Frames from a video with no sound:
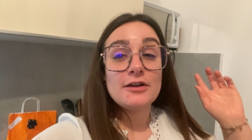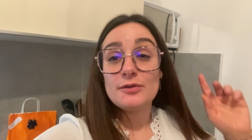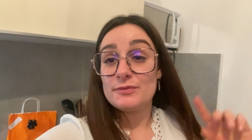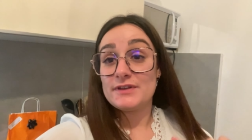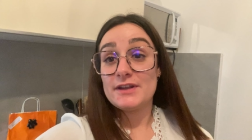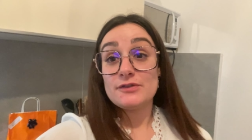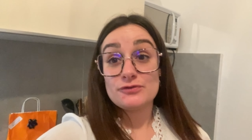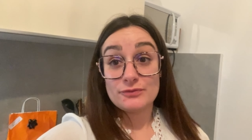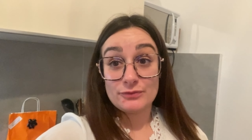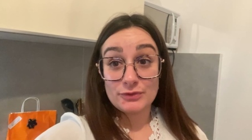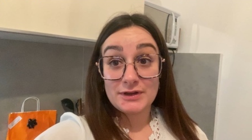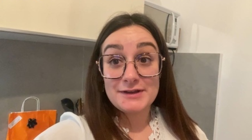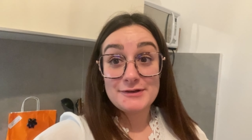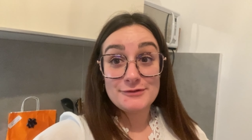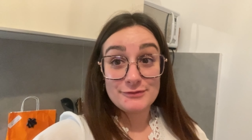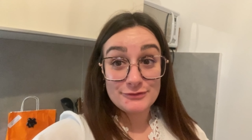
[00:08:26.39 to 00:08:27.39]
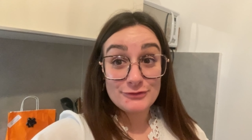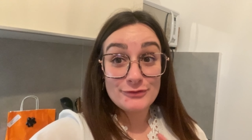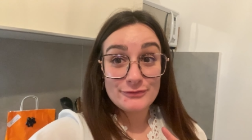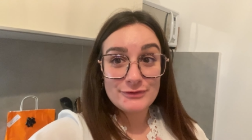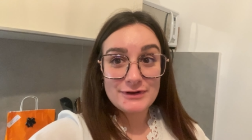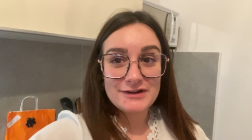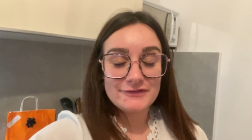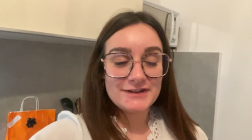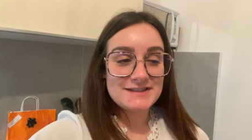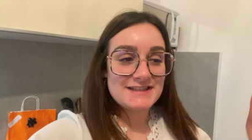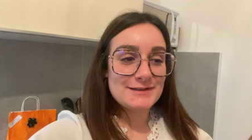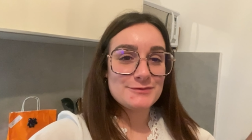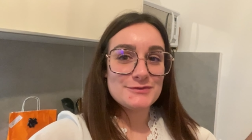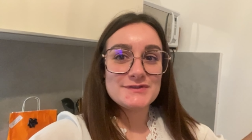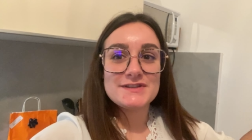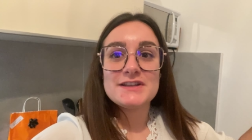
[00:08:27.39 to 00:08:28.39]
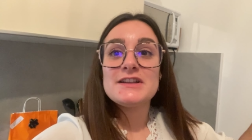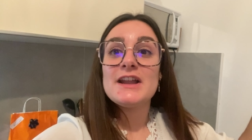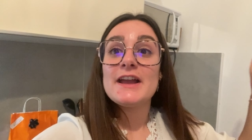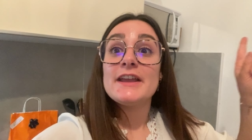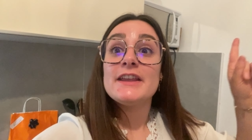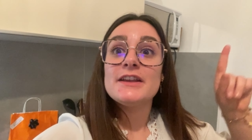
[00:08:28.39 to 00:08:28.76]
Comme ça, je veux qu'ils le, voient le 25, parce que si là,